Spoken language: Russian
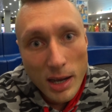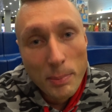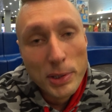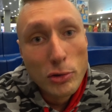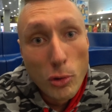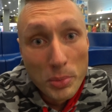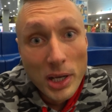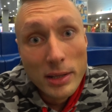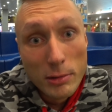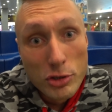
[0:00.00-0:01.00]
а потом
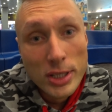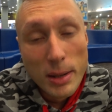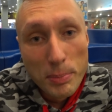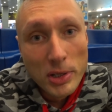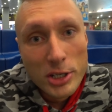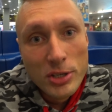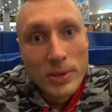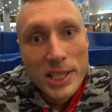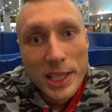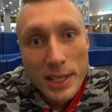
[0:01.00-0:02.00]
надо уже
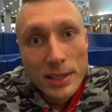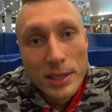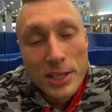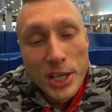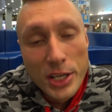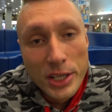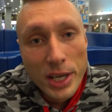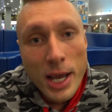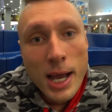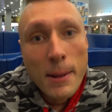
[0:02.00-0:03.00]
доплачивать какие-то деньги.